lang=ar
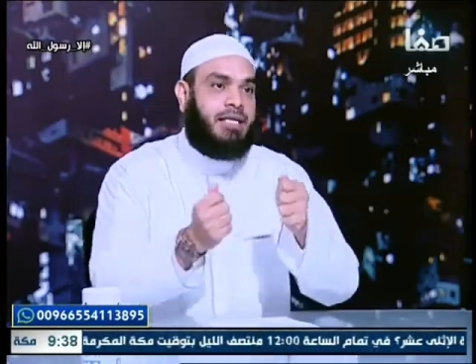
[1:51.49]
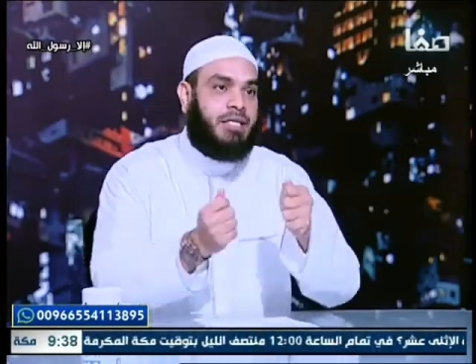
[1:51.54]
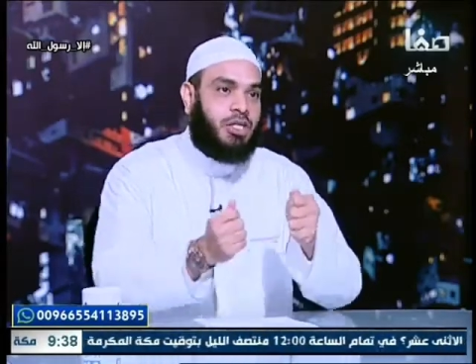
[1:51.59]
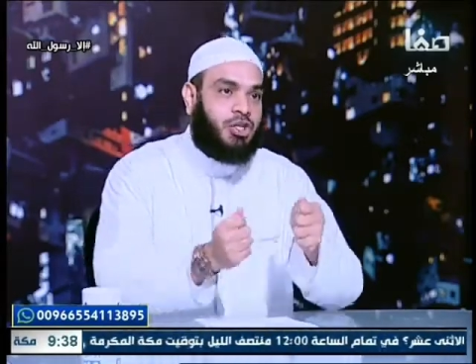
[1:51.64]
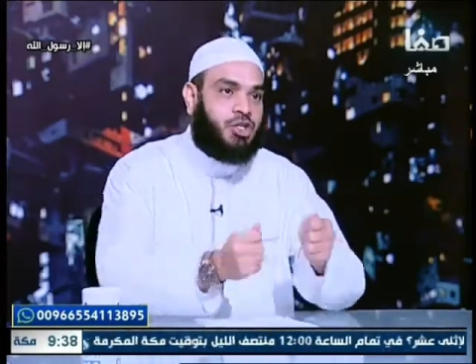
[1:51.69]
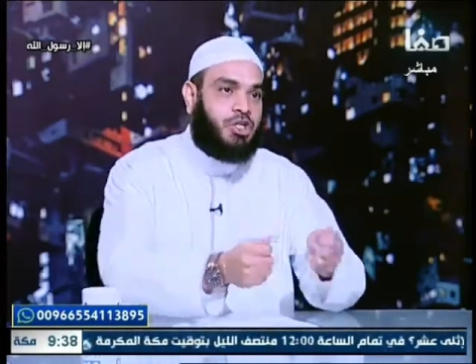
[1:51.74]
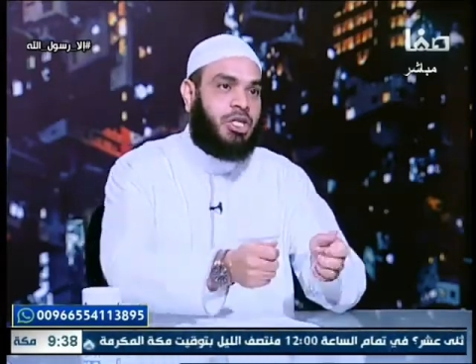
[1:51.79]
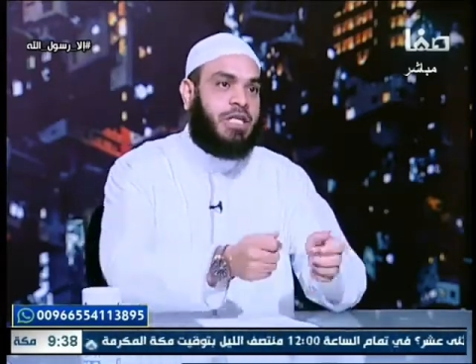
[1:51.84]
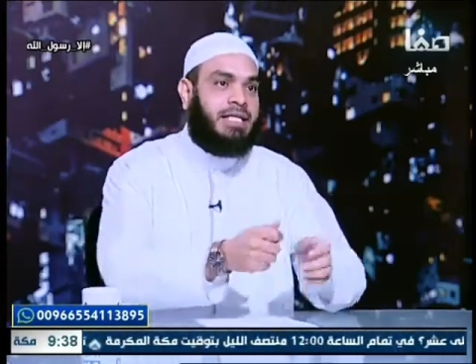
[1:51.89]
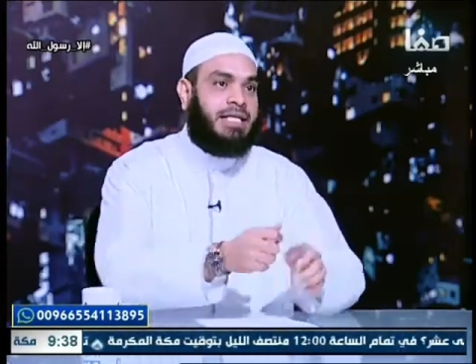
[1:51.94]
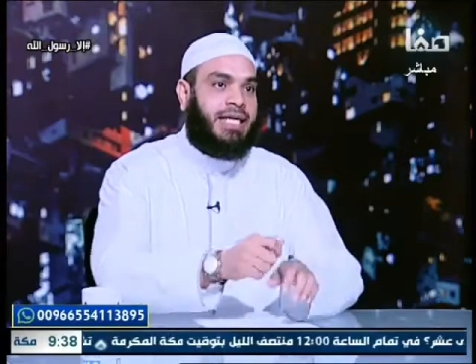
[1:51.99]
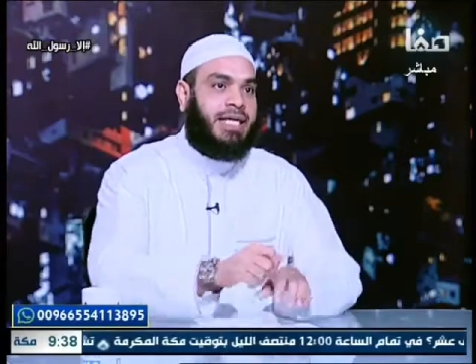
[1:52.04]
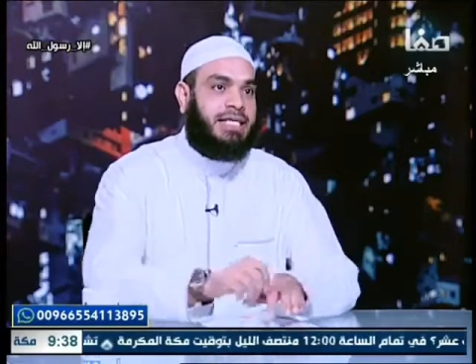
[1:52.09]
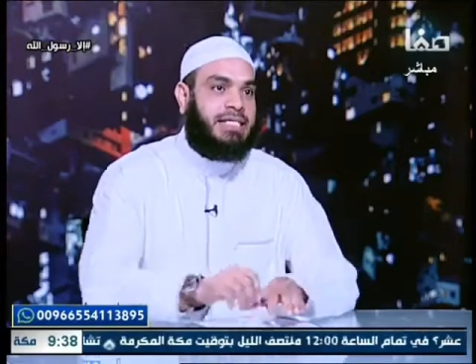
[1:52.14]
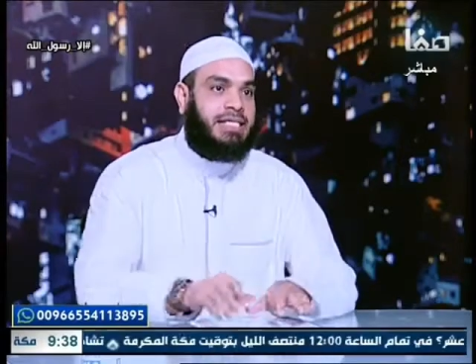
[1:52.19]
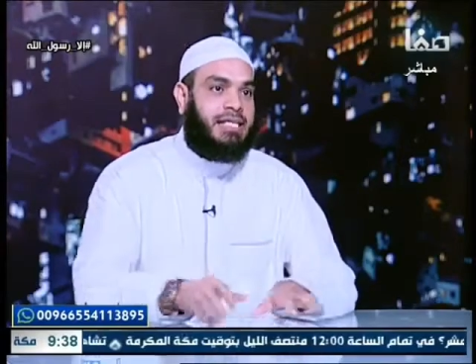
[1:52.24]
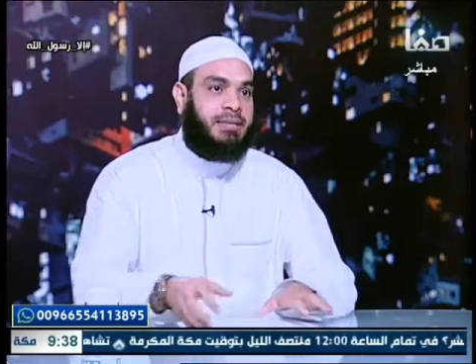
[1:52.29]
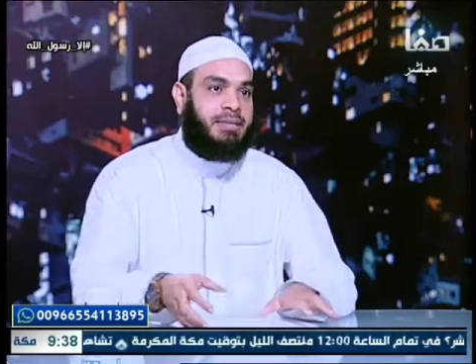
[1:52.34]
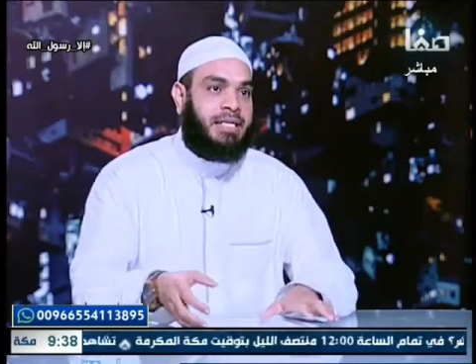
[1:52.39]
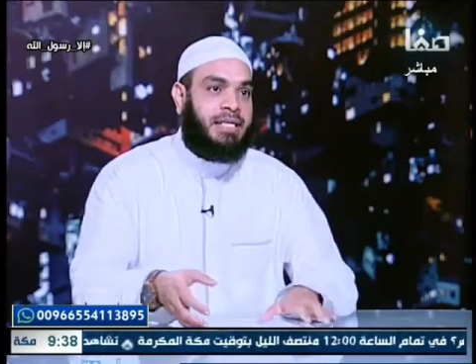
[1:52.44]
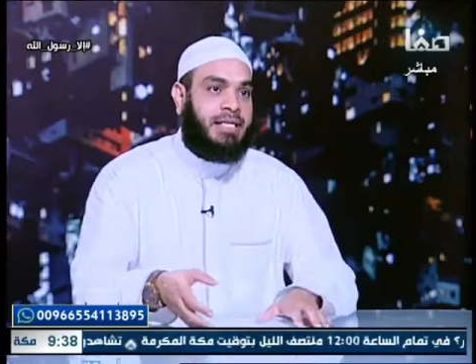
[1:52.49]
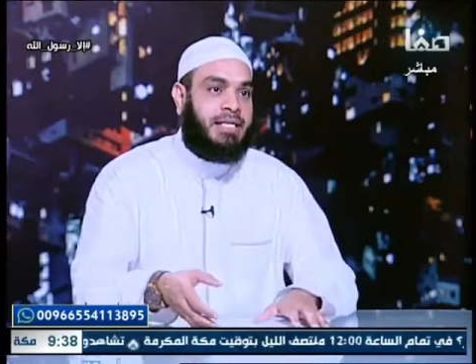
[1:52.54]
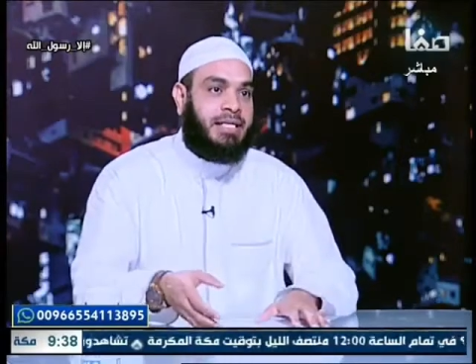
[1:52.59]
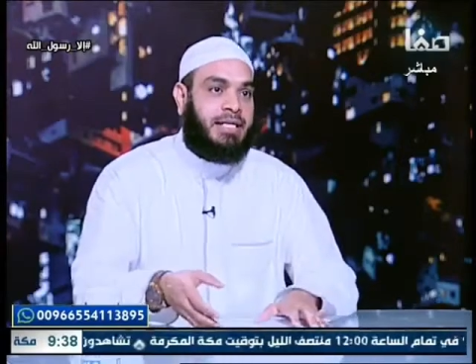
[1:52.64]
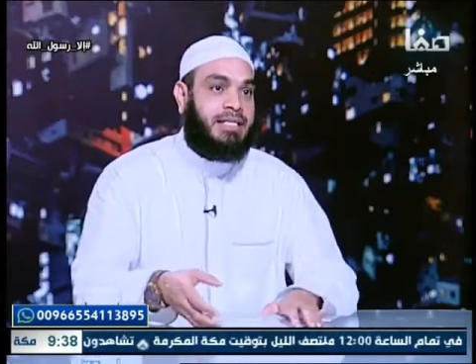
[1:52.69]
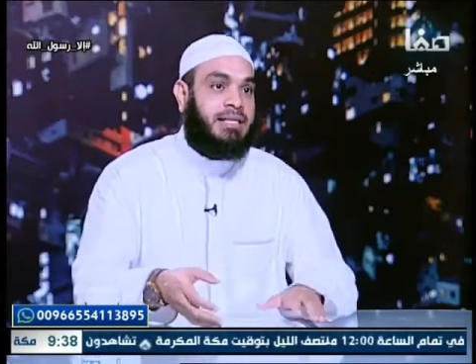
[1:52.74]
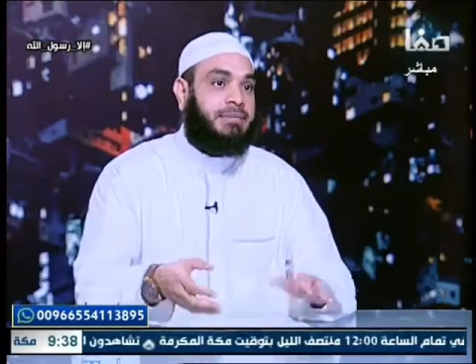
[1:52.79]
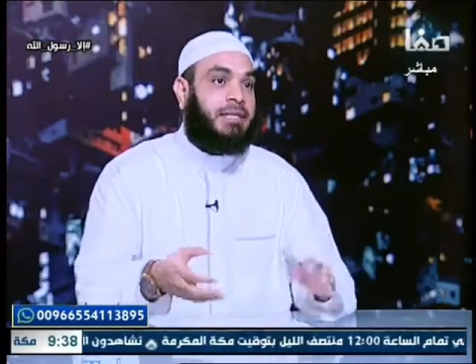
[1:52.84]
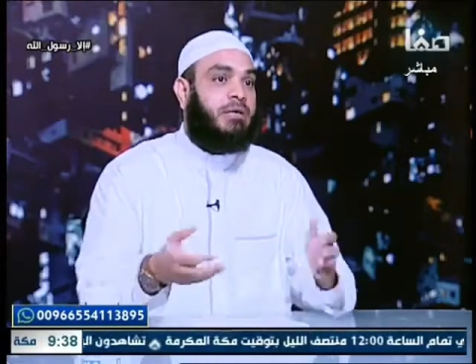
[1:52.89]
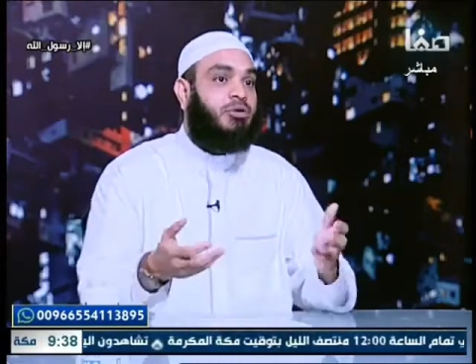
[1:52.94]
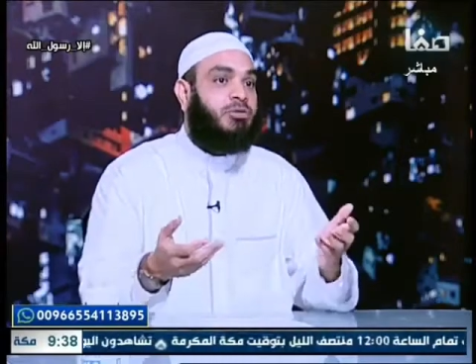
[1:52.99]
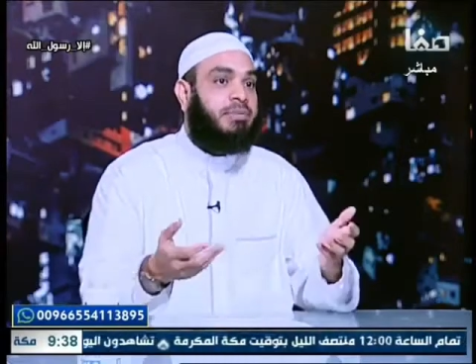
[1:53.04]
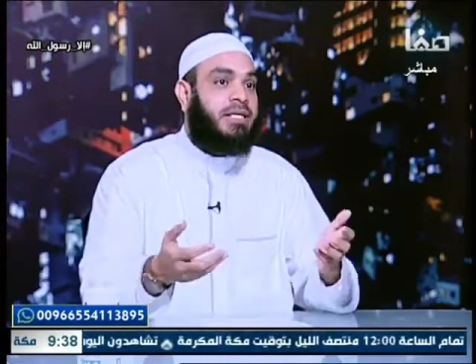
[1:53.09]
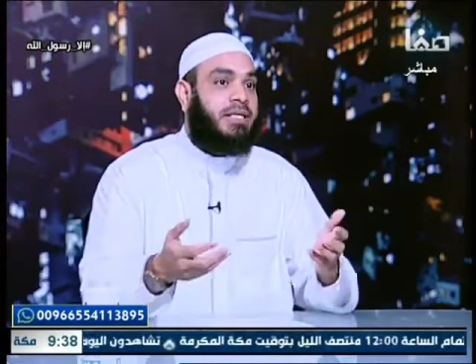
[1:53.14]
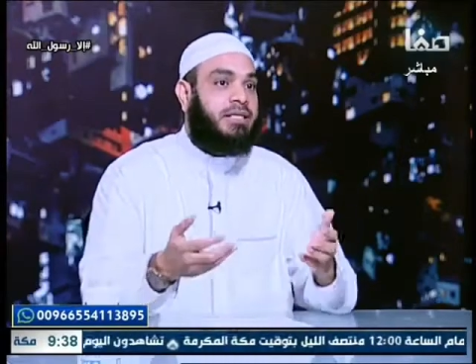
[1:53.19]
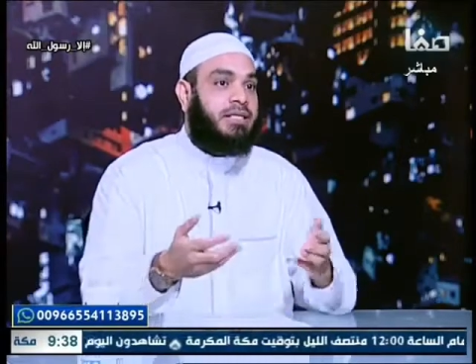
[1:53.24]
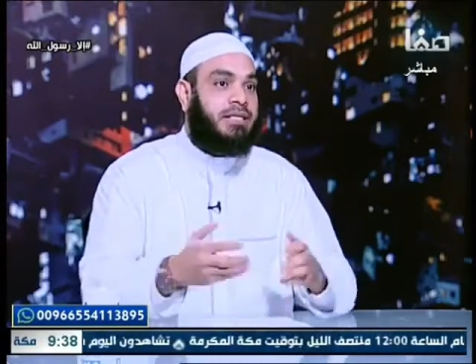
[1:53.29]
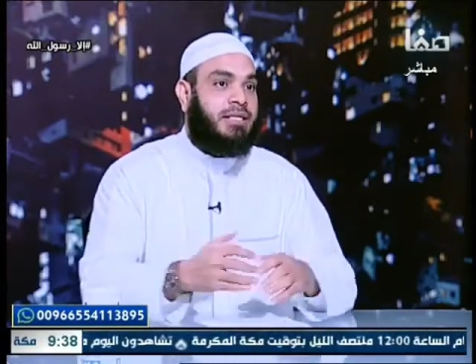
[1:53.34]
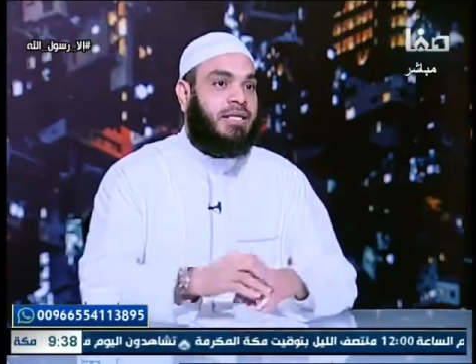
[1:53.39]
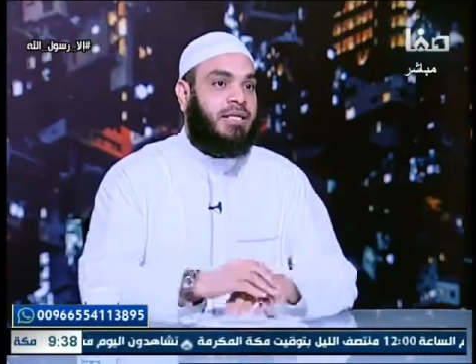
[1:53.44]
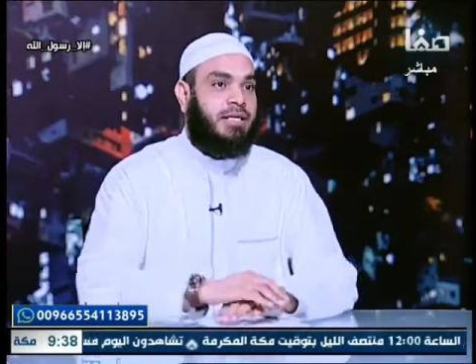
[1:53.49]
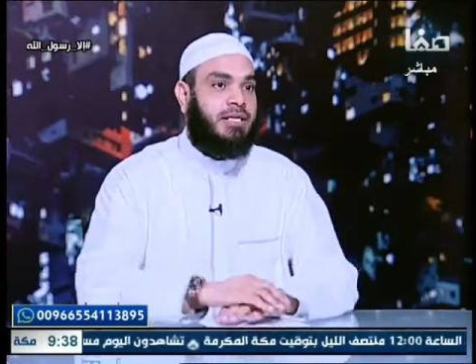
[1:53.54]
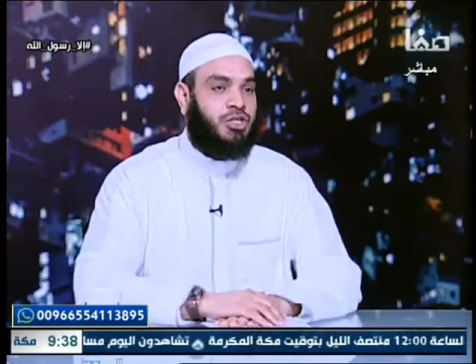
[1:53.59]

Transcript: للصد عن سبيل الله تبقى مبرر